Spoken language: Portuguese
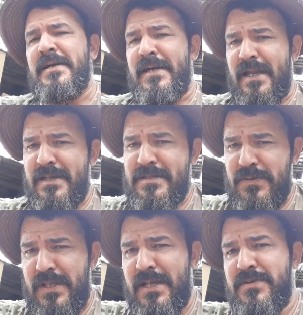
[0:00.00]
elas
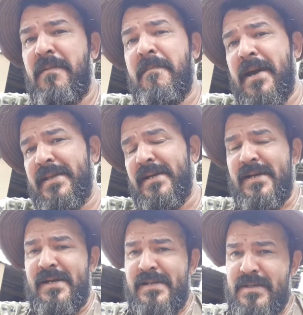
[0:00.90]
utilizam em média
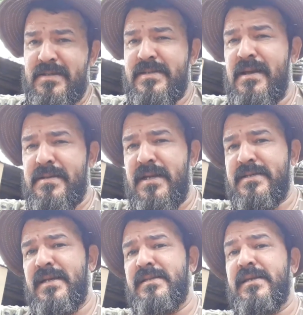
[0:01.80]
de 6 a
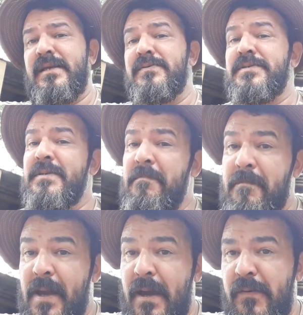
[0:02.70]
7 quilos de
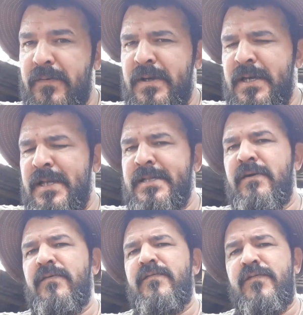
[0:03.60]
mel.
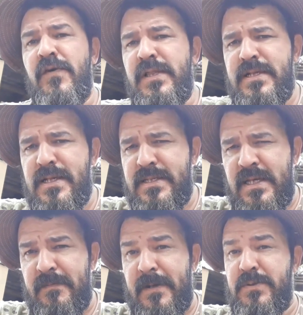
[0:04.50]
Então, fornecer
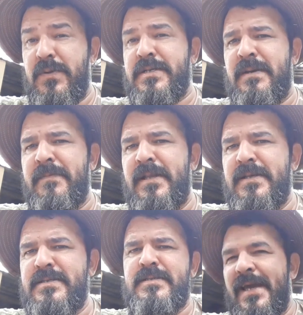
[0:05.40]
cera para suas
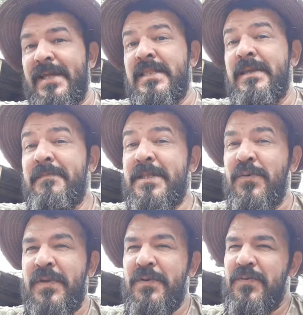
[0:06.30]
abelhas é
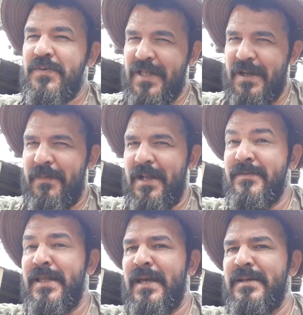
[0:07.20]
diminuir o
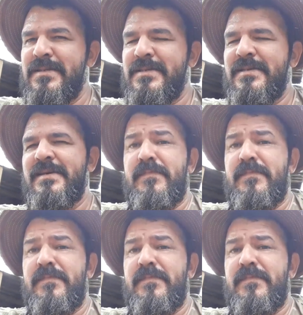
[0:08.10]
trabalho delas.